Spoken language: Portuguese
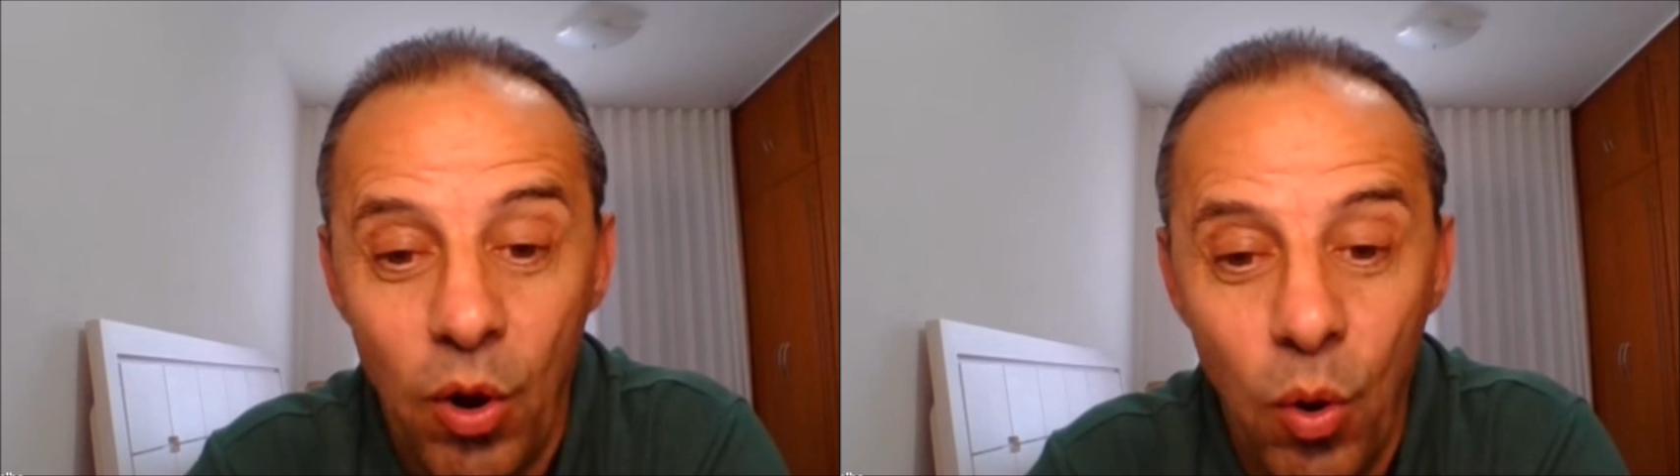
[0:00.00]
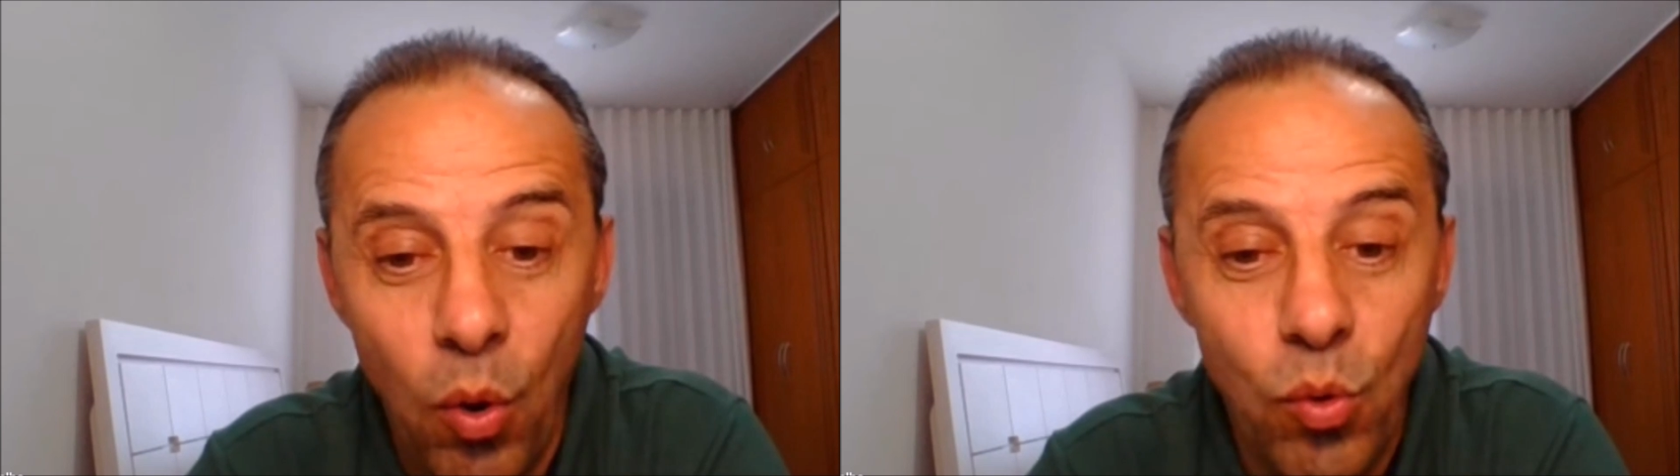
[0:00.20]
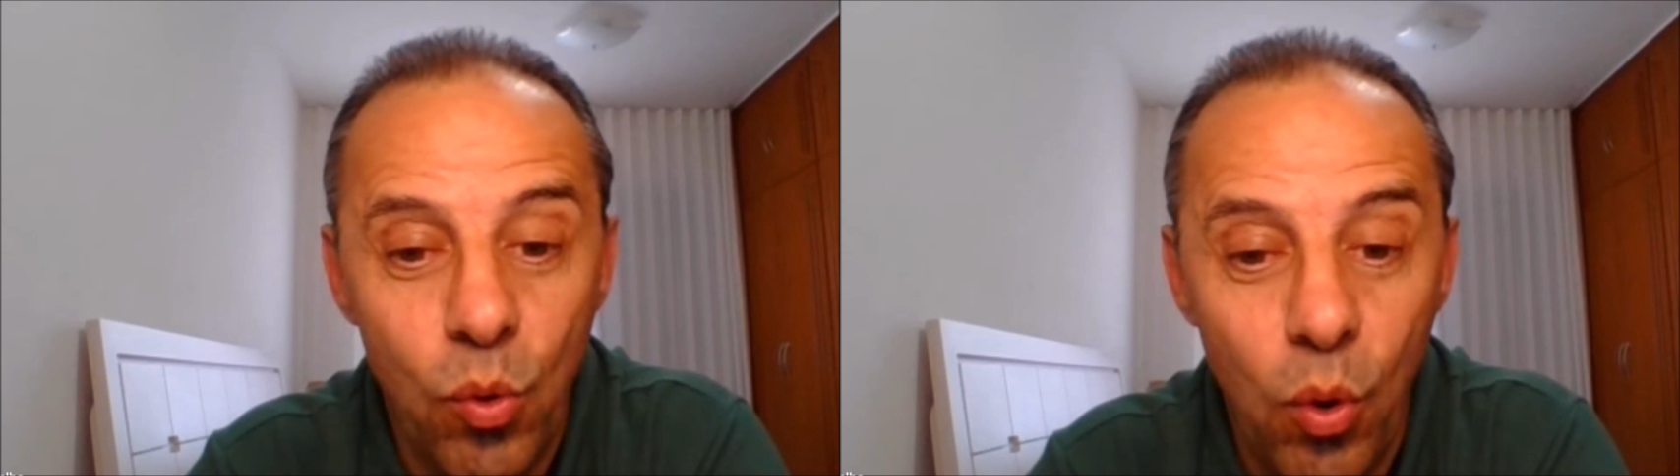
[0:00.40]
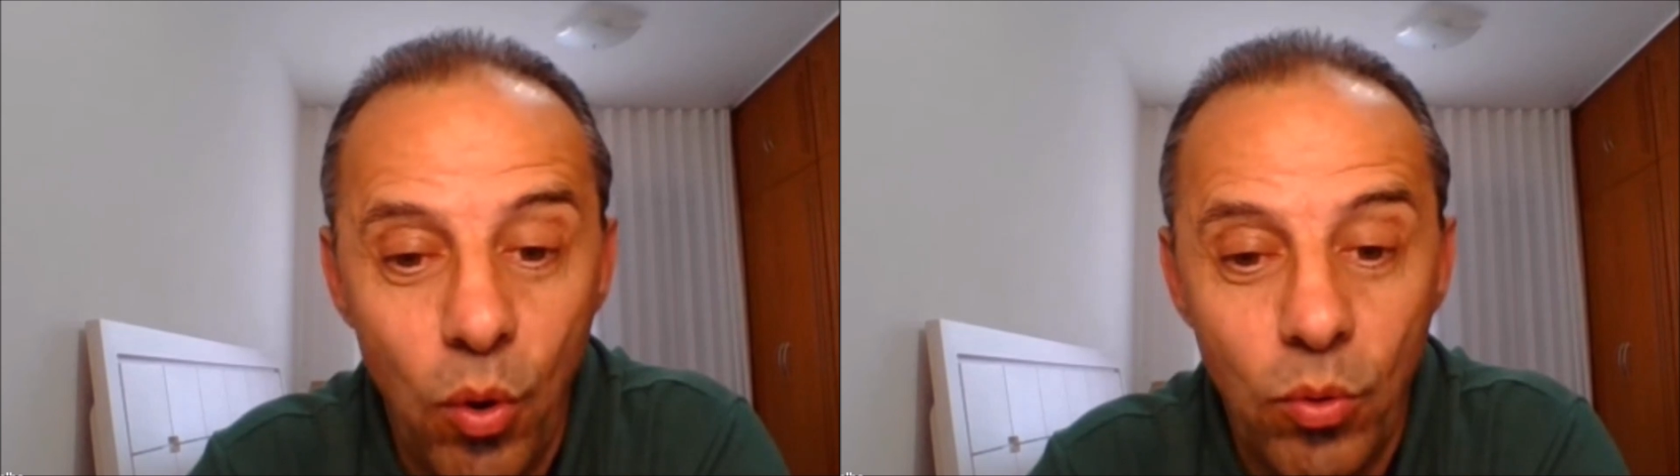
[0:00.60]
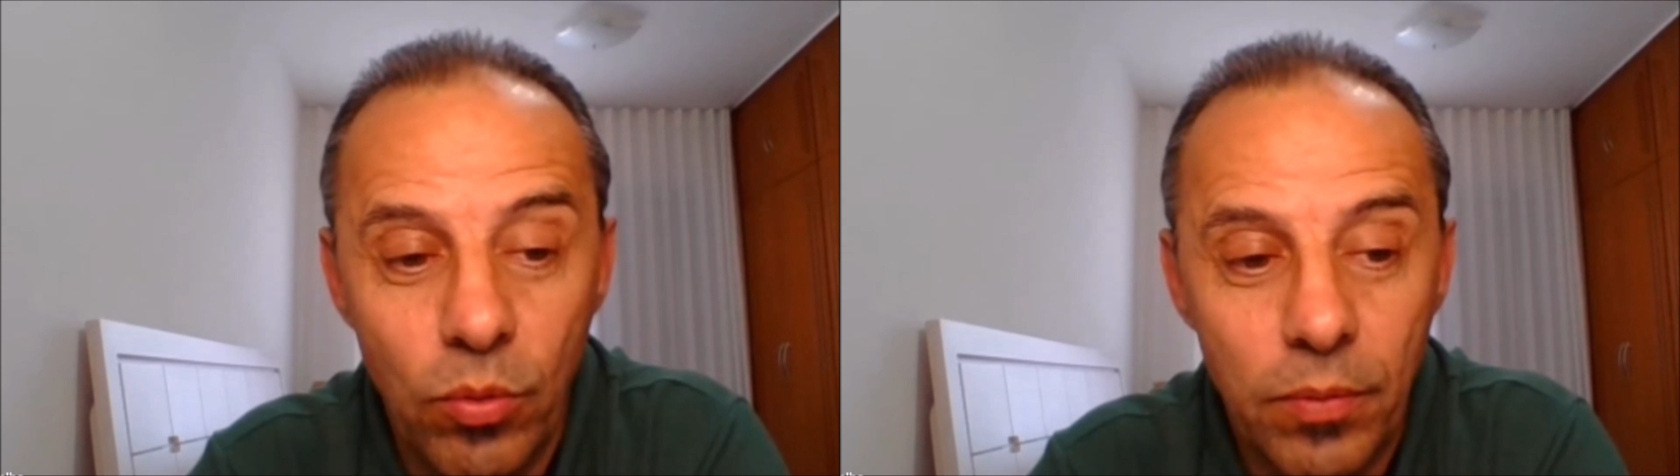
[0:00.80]
ele narrou o
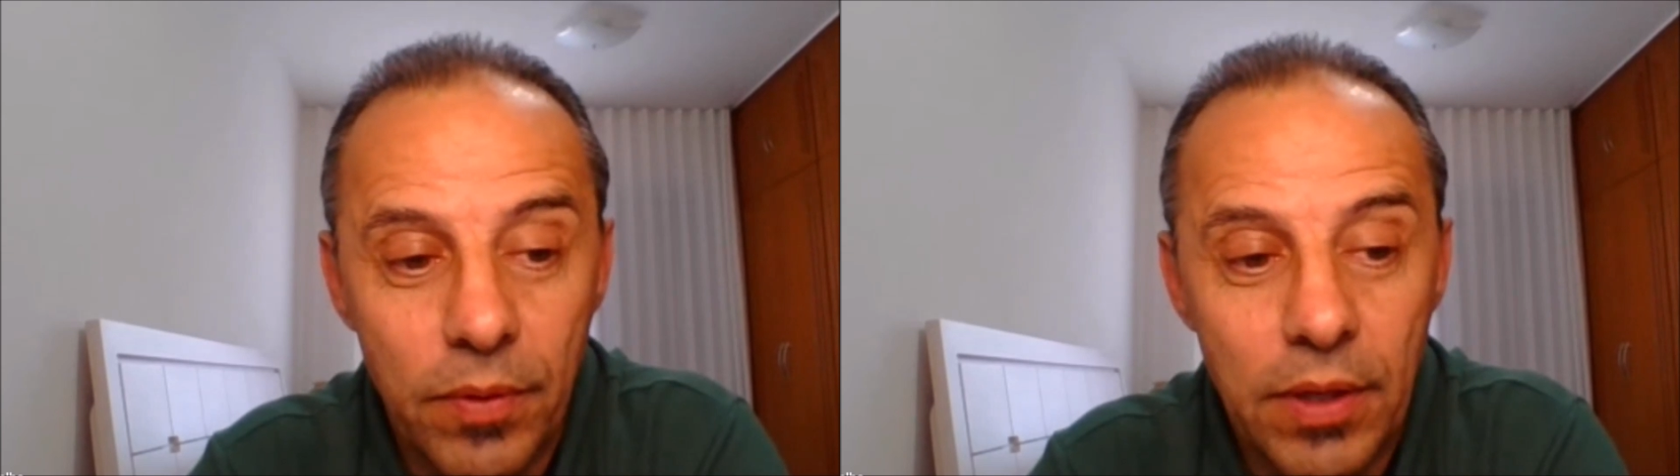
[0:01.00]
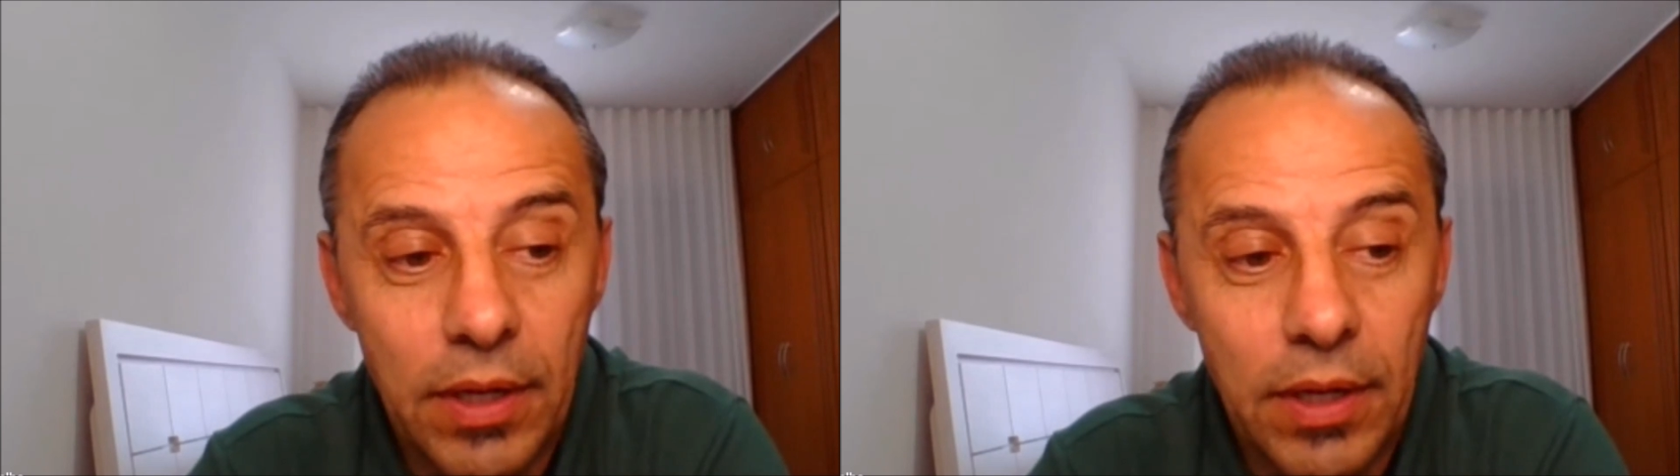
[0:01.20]
gol